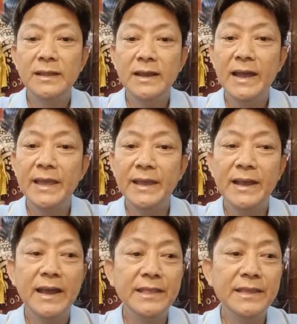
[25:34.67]
นะใคร
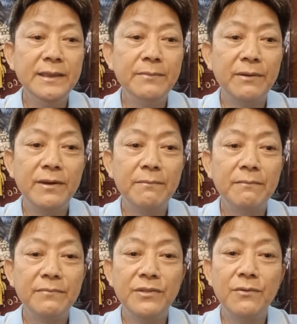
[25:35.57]
ใครที่แบบว่า
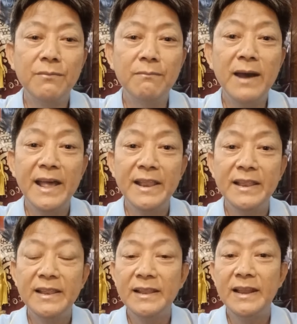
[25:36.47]
ส่งบ้าน
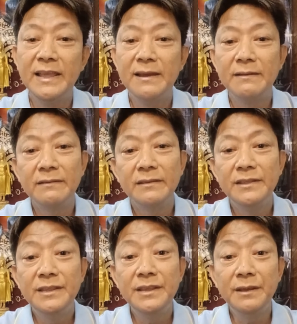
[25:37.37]
อะไรอะ
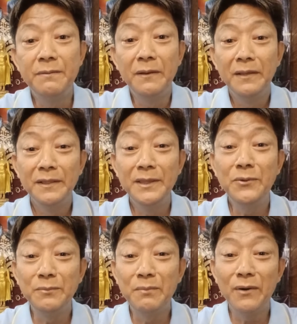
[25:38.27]
ที่ที่
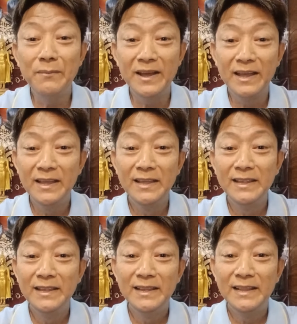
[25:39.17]
ขุดพบอ่ะ
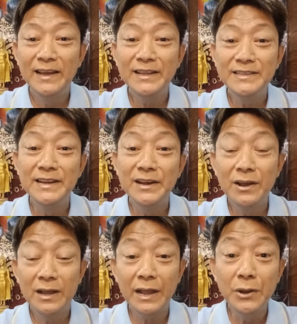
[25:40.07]
แล้วก็เจอ
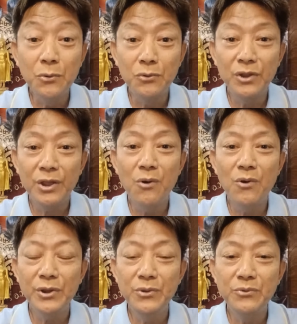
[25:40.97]
กระดูกโครง
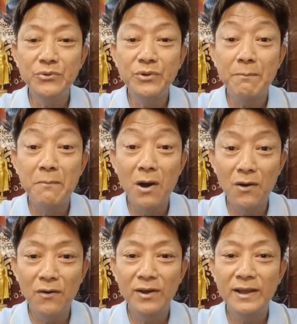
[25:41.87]
กระดูกอยู่กับหม้อ
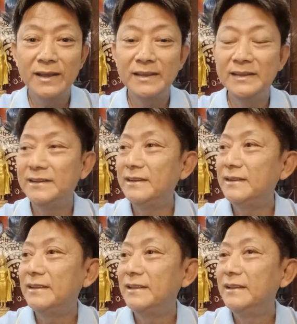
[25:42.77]
เออ
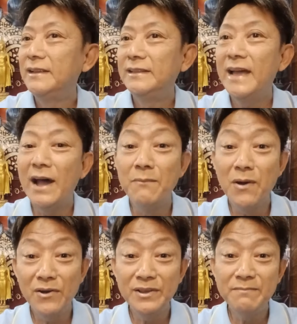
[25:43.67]
ถ้าเอาห
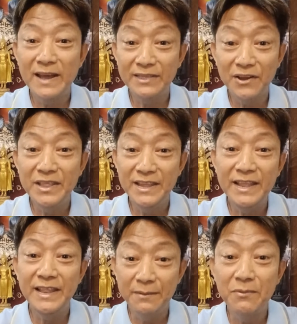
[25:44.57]
ม้อขึ้นมาตอนนี้
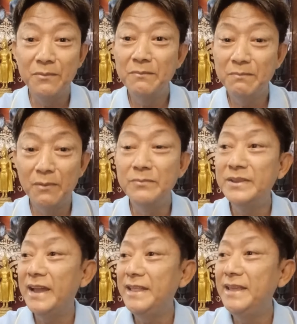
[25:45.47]
นะเดี๋ยวผมผม
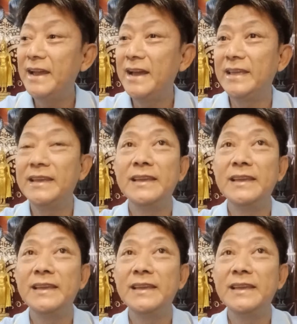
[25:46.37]
จะไอ้นี่ให้